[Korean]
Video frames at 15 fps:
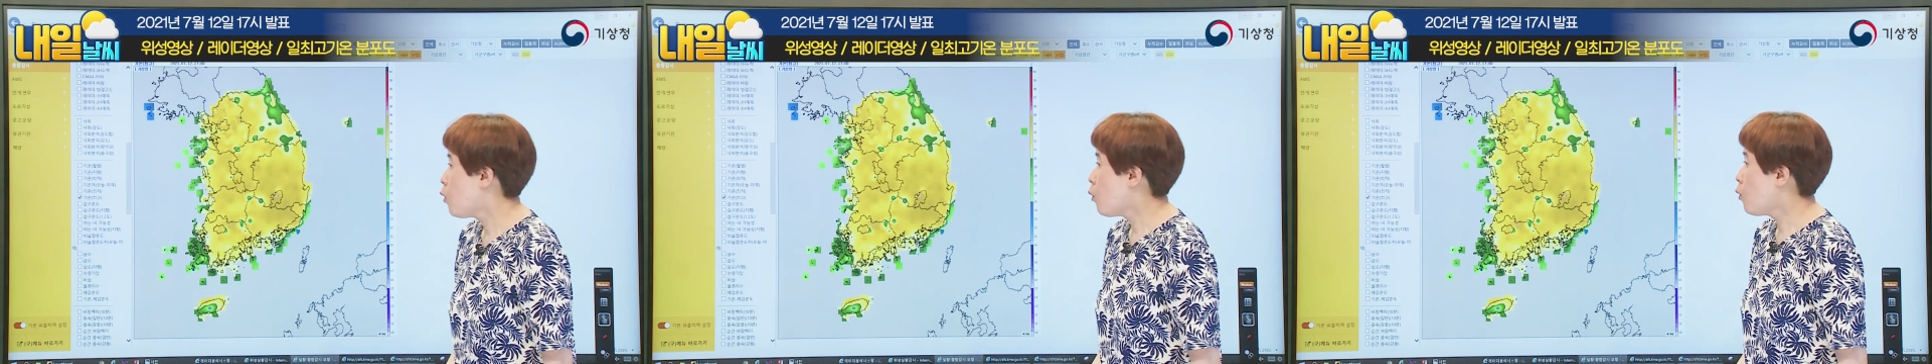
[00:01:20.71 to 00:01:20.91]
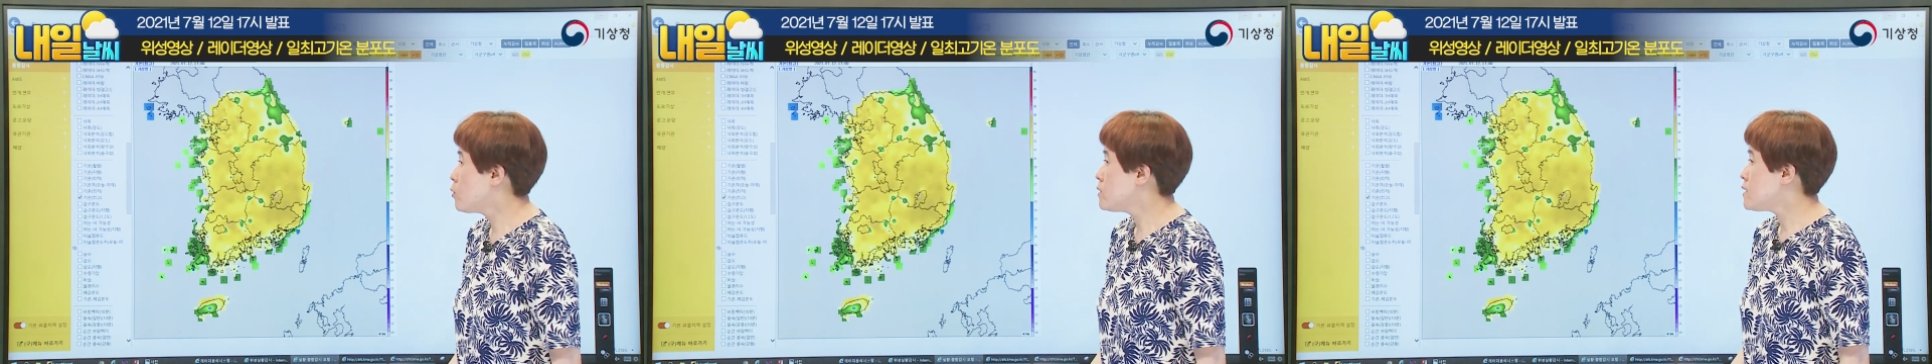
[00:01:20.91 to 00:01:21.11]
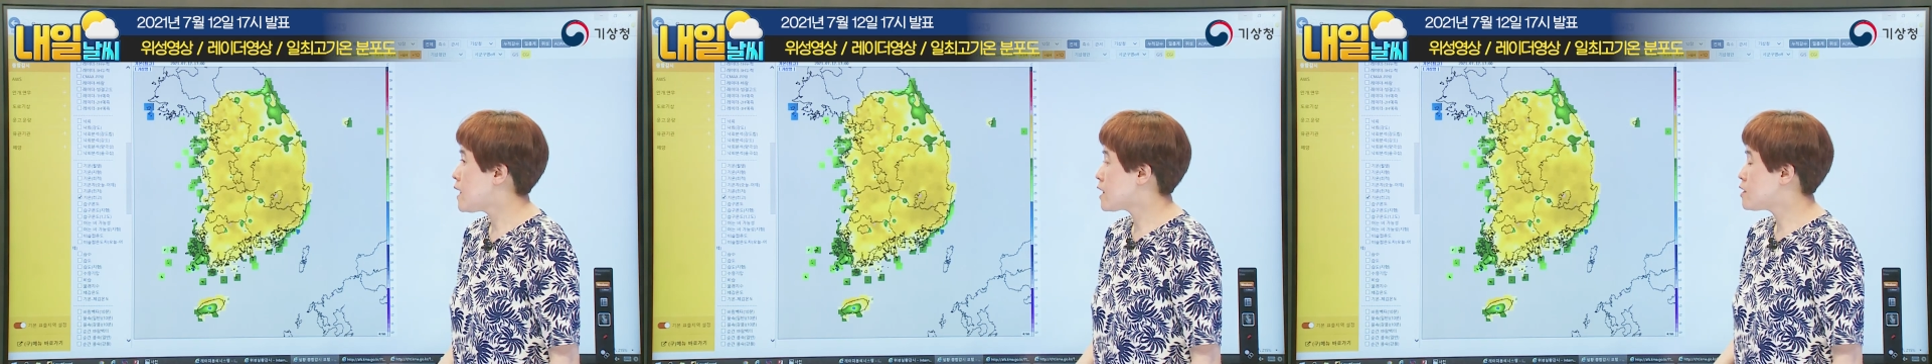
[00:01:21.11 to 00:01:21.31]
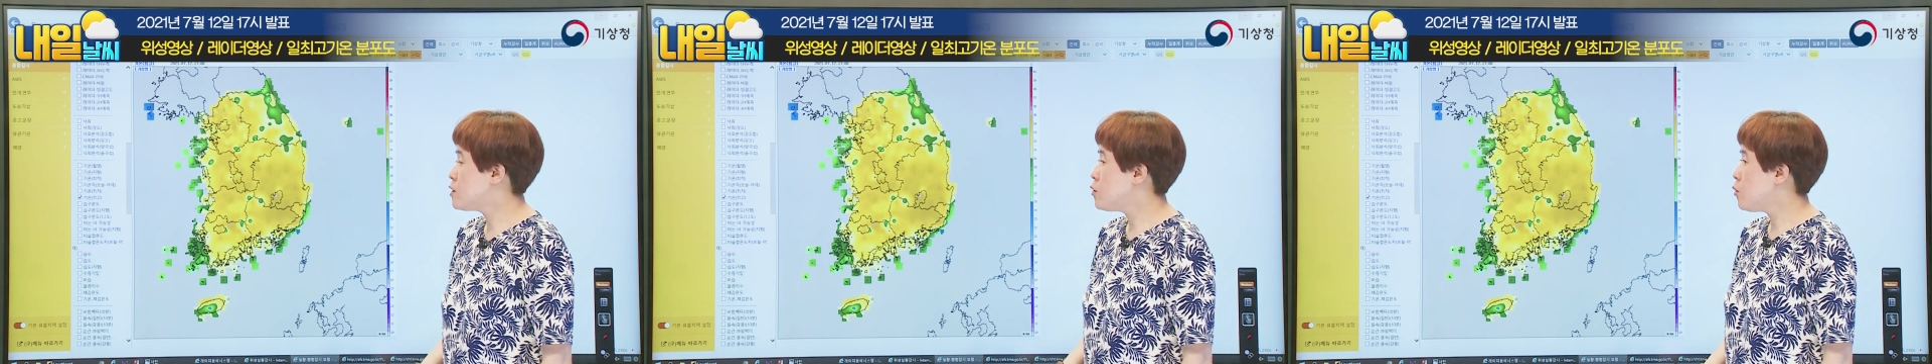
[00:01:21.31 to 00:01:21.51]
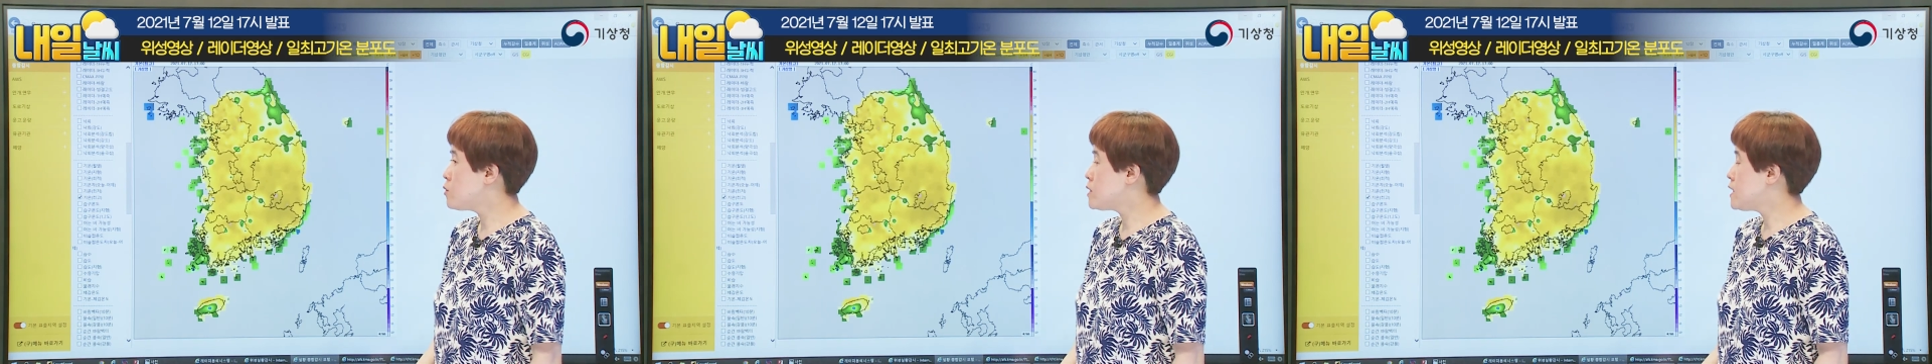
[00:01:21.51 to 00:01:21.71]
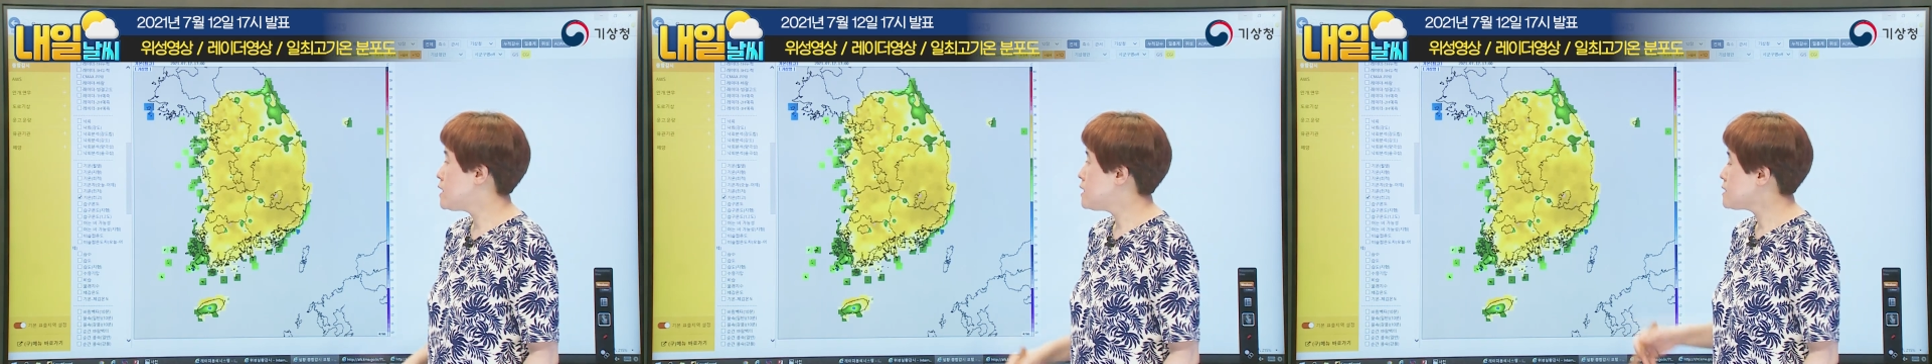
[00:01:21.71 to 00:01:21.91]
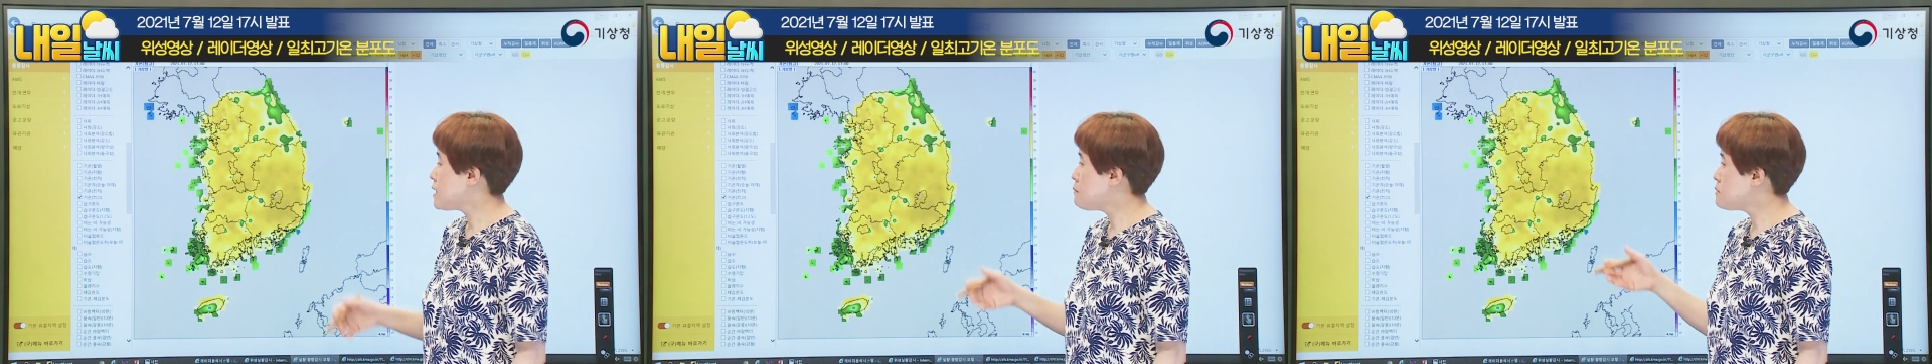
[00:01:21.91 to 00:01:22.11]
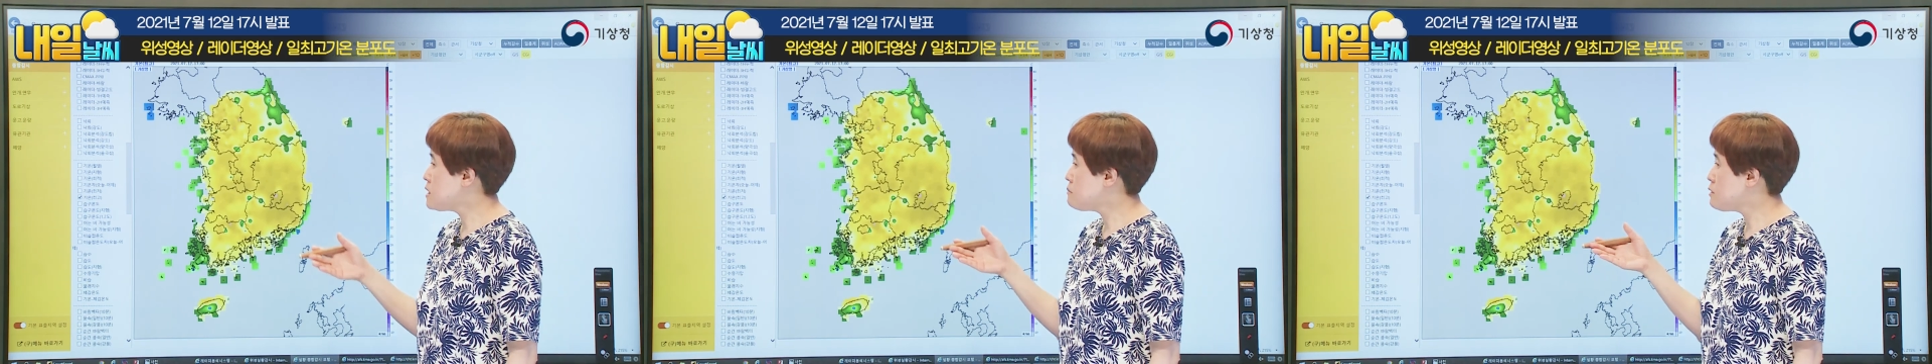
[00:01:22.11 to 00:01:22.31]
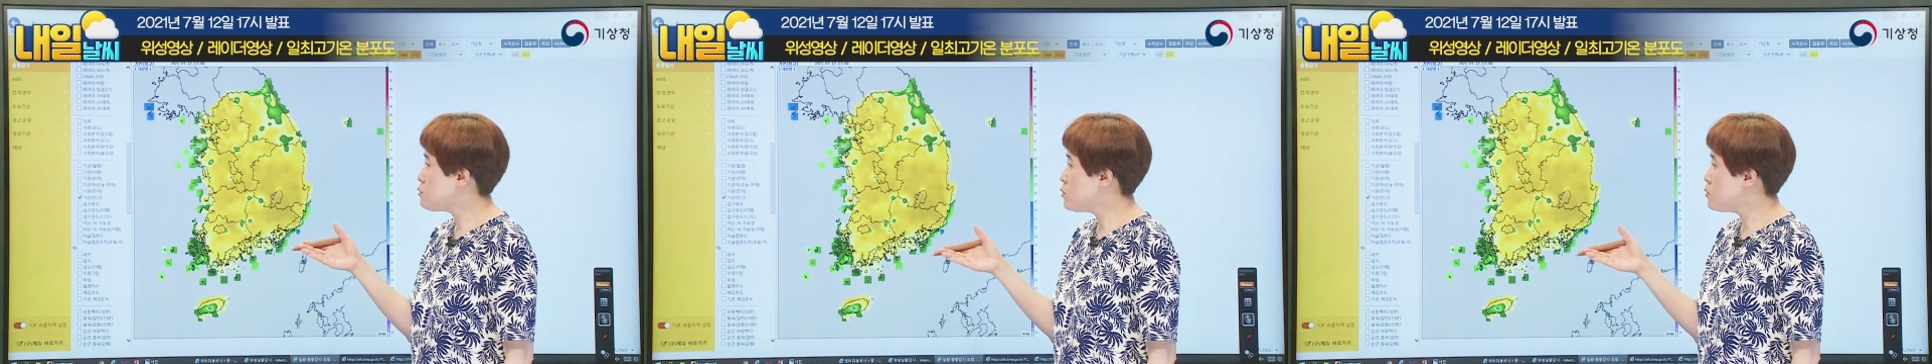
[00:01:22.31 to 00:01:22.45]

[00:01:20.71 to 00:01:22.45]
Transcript: 오늘 낮 기온이 삼십이